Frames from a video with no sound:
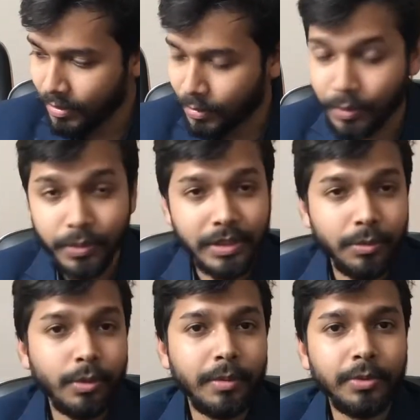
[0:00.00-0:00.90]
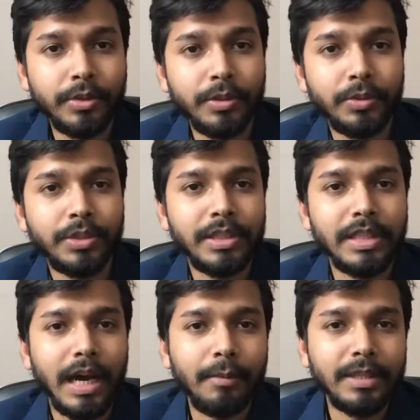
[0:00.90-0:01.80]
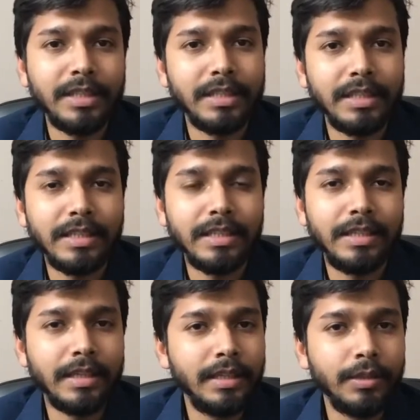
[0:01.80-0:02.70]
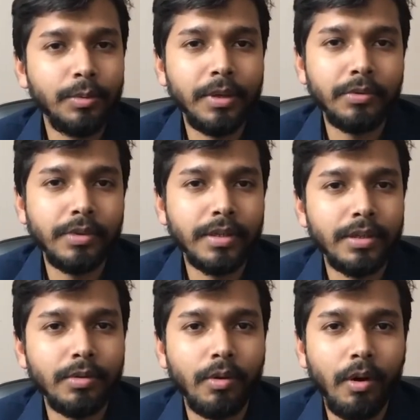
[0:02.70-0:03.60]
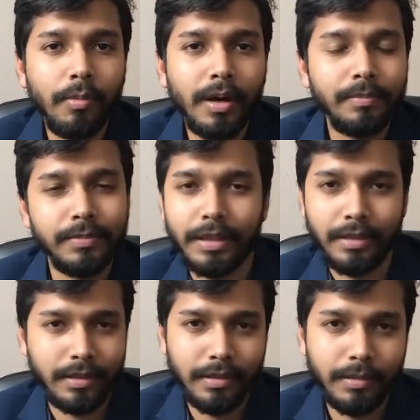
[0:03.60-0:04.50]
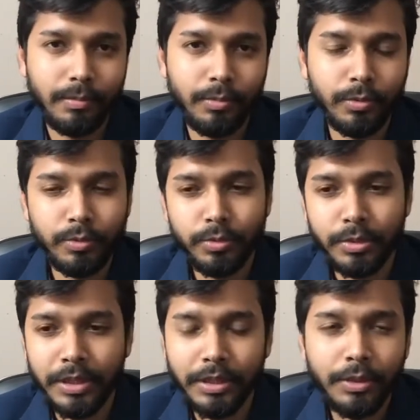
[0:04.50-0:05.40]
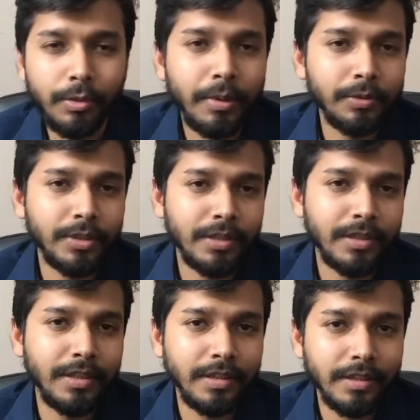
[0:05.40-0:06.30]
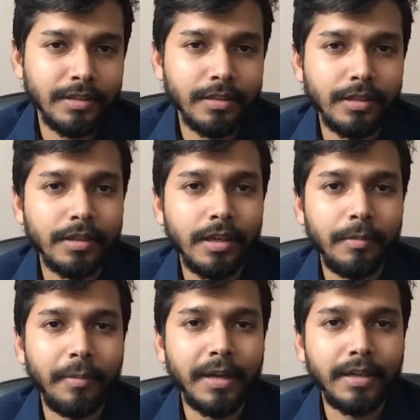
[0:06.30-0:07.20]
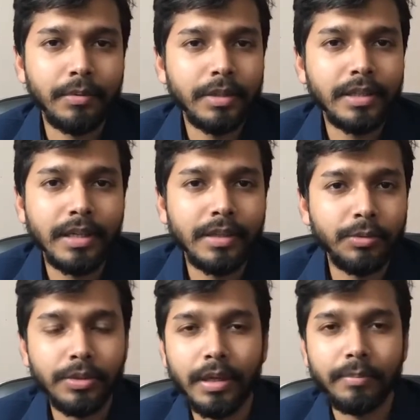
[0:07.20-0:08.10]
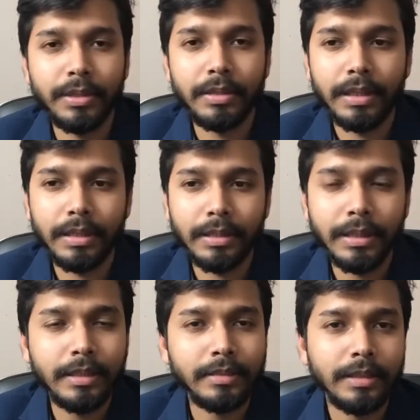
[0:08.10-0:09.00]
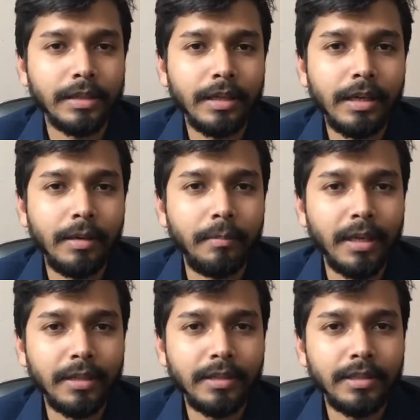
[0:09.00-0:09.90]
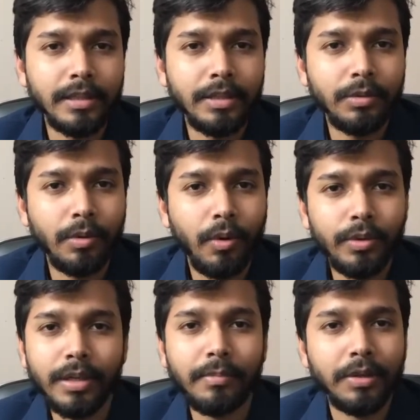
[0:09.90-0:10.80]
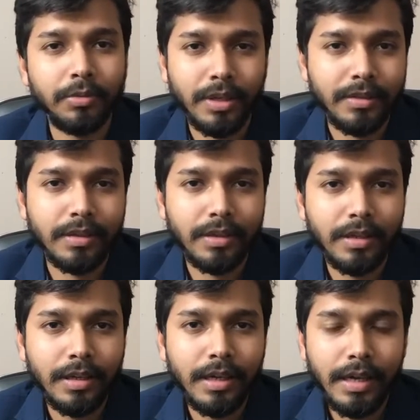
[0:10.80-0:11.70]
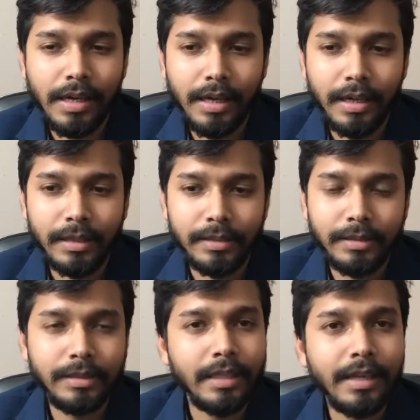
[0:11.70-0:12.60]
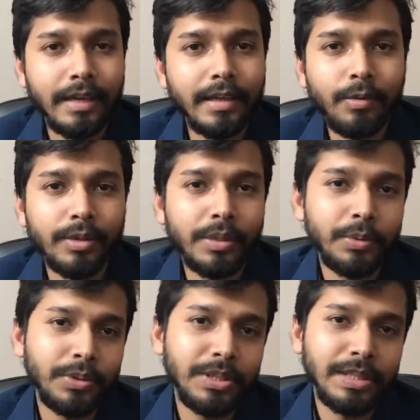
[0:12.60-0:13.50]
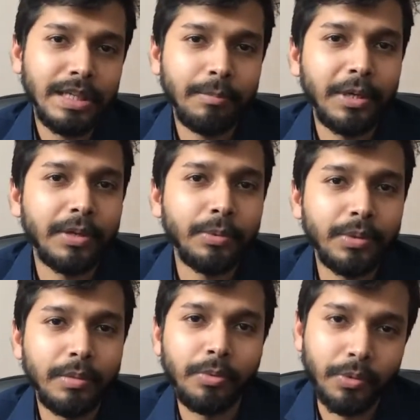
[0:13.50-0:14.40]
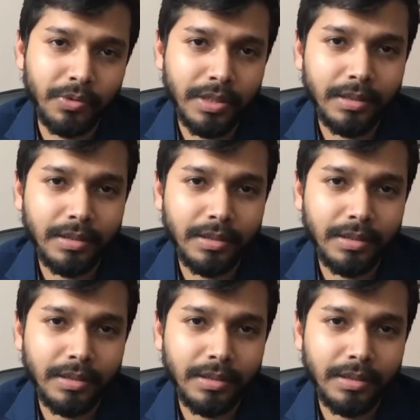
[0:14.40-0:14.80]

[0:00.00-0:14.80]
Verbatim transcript: তো যে দুঃখের বিষয়টা হচ্ছে যে আমাদের দেশে শিক্ষিত মানুষের কিন্তু অভাব নেই প্রচুর শিক্ষিত মানুষ আছে এডুকেশনাল ব্যাকগ্রাউন্ড দিক থেকে যদি আপনি দেখতে চান বাংলাদেশে কিন্তু অনেক মানুষ আছে তাদের একটাই কথা হচ্ছে তারা বেকারত্বে ভুগছে